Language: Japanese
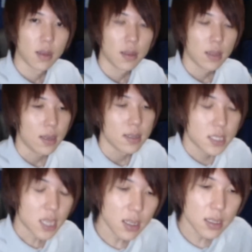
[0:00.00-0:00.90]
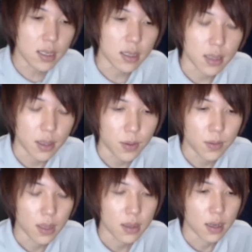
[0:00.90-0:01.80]
でチャリティーって言うん
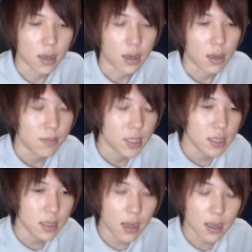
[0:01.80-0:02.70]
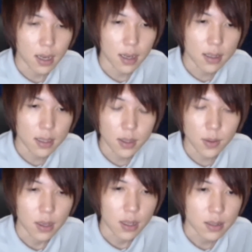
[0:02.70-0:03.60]
だったら別になんかギャランティーと
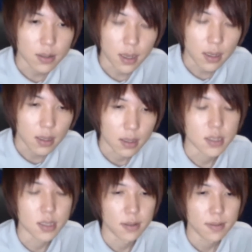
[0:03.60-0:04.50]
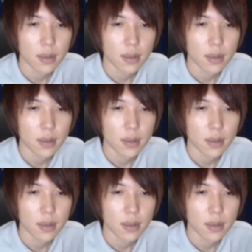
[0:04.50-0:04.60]
かいらなくないって話